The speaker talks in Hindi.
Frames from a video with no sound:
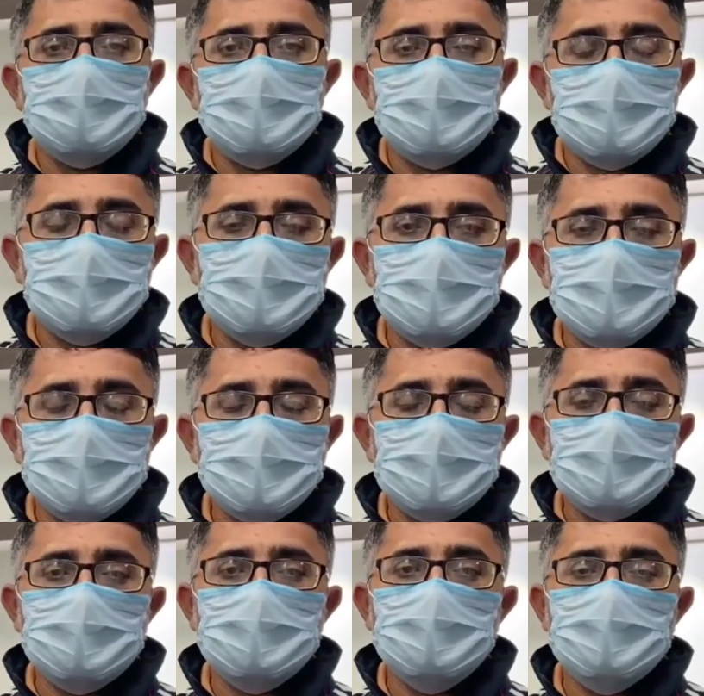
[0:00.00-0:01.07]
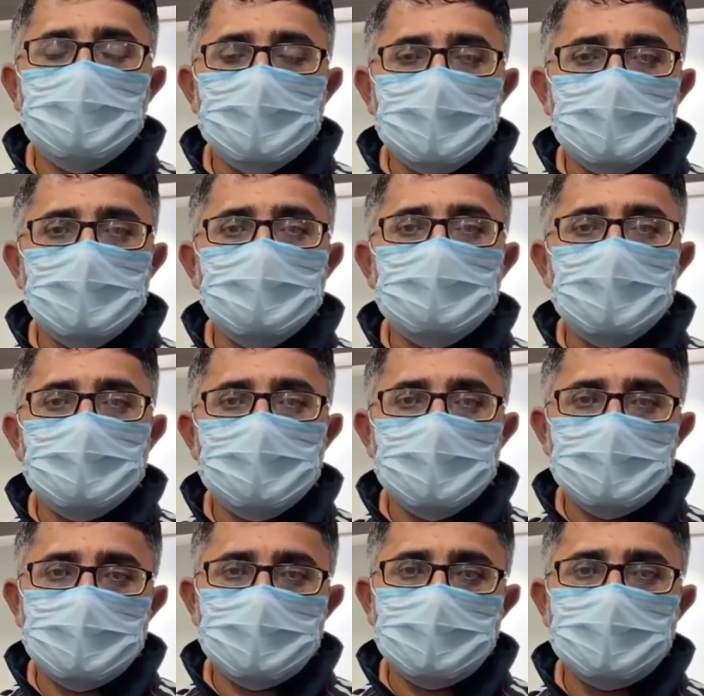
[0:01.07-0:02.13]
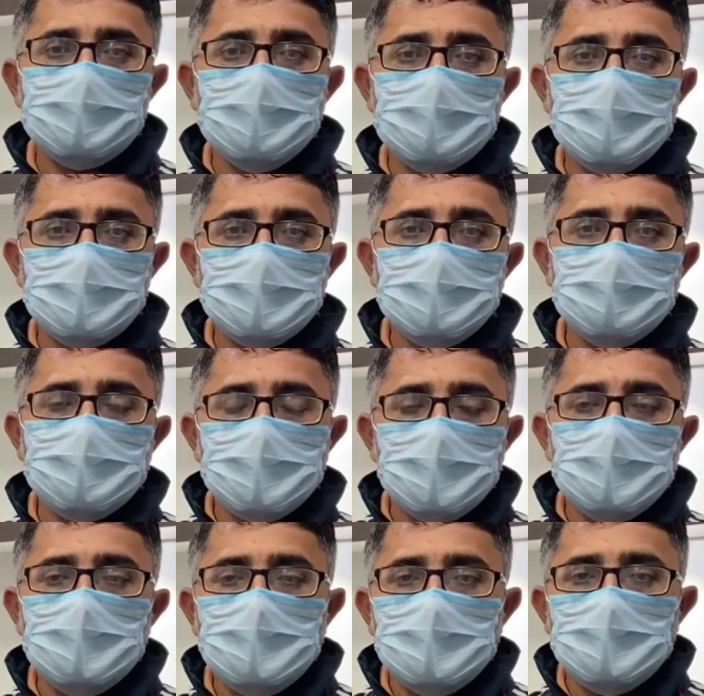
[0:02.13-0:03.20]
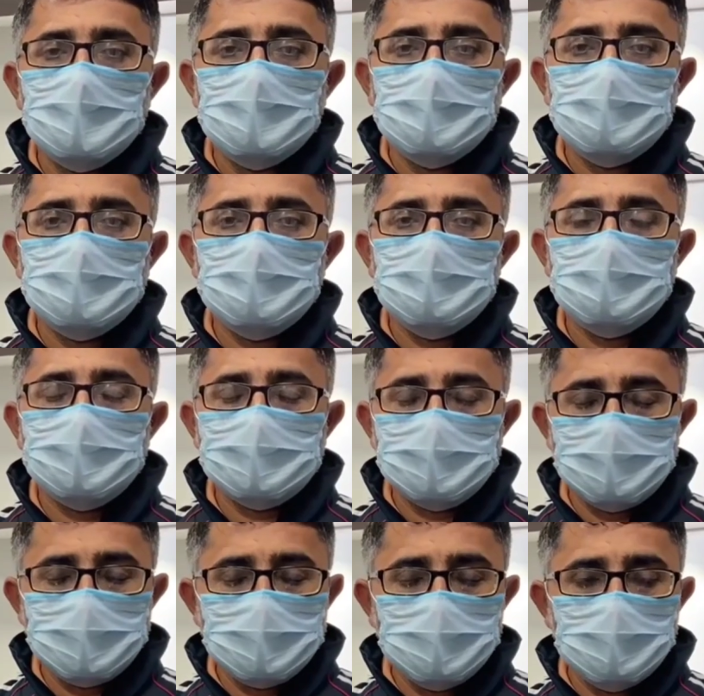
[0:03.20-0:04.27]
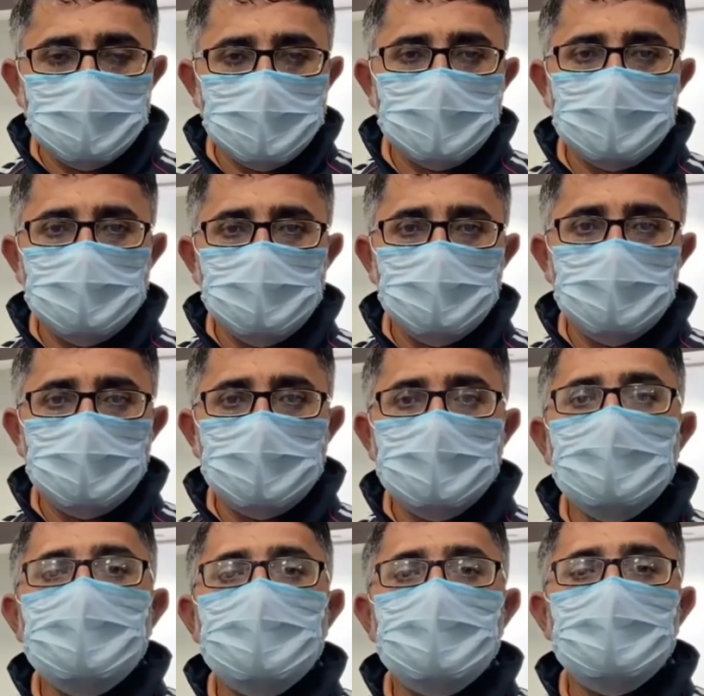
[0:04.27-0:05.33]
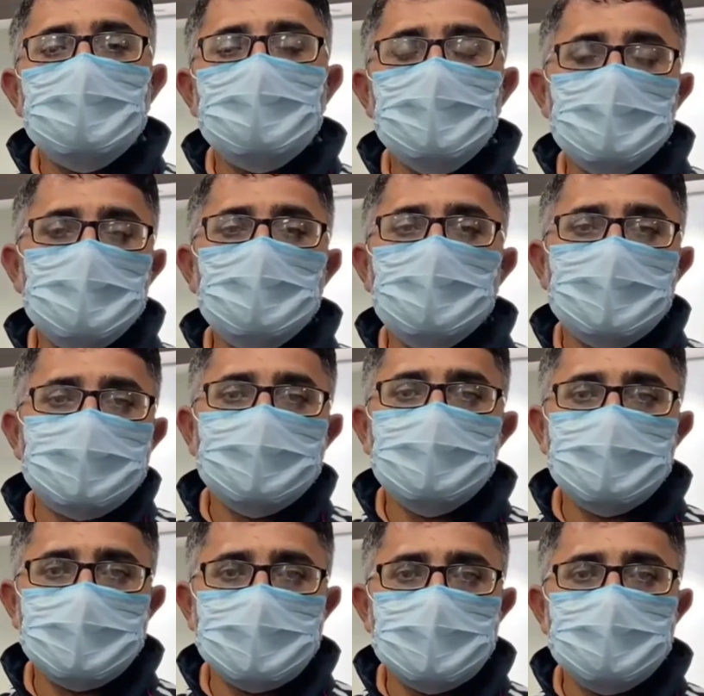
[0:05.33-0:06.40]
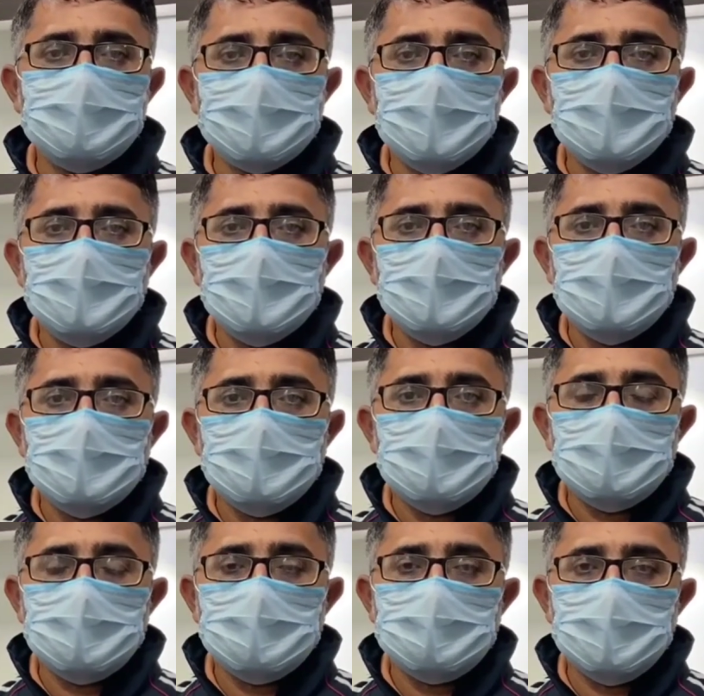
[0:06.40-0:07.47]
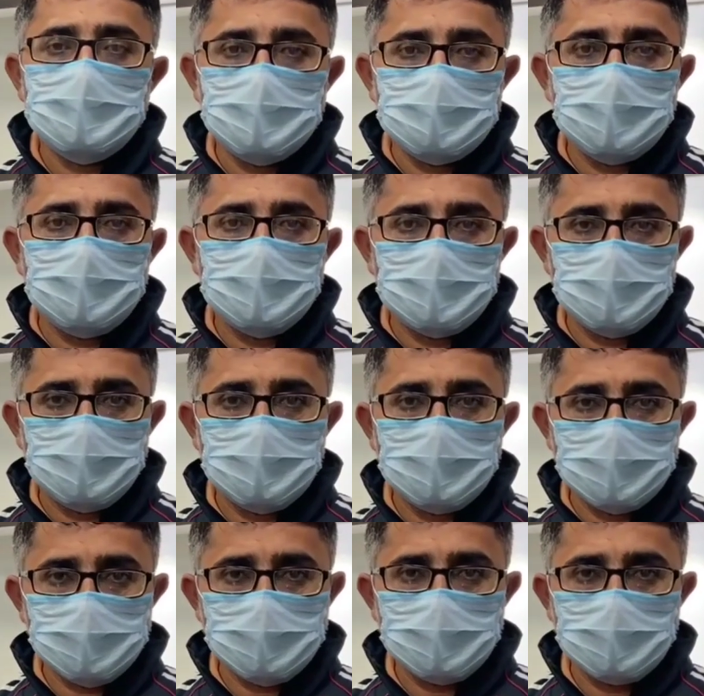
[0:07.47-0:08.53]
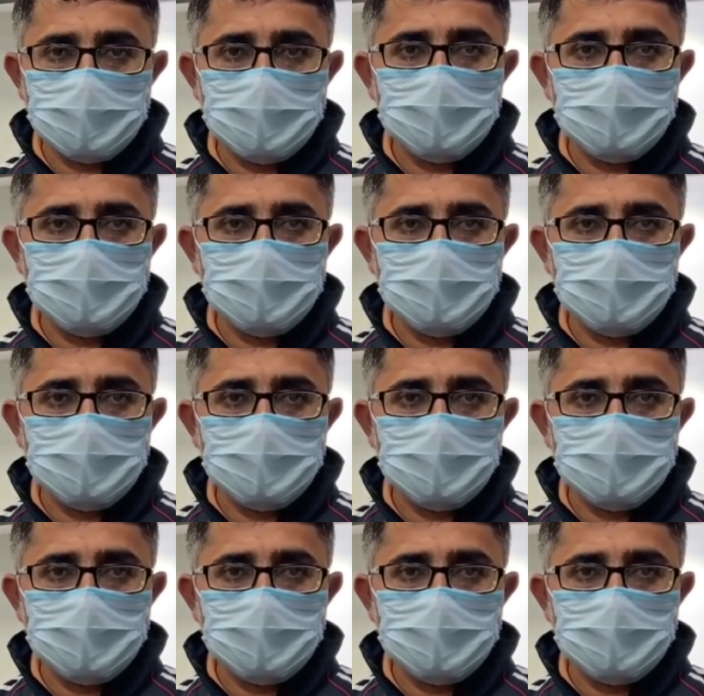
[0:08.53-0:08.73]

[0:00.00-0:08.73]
धारा एक सौ चौवालीस बलबत्तर रहिबा बेले રાતે रू बेस लग जाए पतित पवन दर्शन